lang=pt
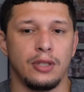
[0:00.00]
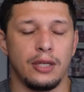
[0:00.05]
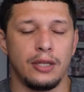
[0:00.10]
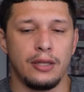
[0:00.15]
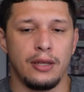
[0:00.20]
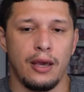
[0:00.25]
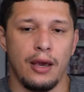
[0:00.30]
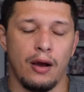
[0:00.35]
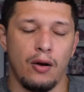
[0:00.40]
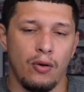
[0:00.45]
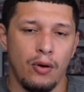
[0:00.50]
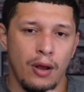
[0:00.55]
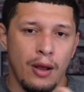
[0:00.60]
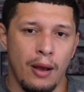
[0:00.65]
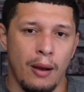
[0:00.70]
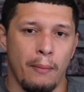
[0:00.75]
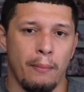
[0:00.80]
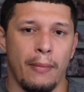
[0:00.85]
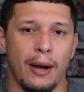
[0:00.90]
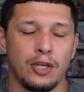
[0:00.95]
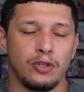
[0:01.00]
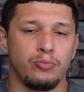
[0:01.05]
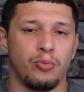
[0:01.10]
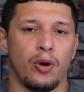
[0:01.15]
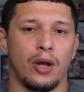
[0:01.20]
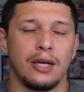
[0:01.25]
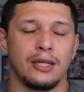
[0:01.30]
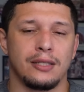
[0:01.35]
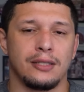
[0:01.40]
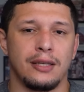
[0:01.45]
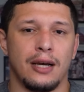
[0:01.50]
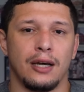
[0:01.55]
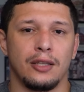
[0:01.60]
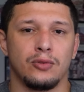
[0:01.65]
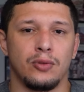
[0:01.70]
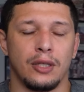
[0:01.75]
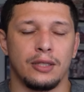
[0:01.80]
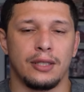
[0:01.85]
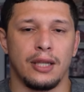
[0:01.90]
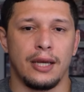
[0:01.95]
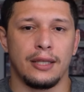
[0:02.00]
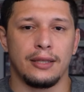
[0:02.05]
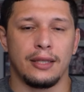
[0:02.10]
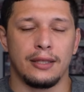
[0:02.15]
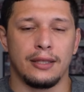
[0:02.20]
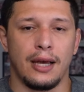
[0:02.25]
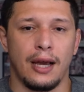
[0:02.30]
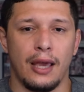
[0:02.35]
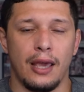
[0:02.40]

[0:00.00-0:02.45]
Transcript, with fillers: Daniel, mas pro azar do atleta da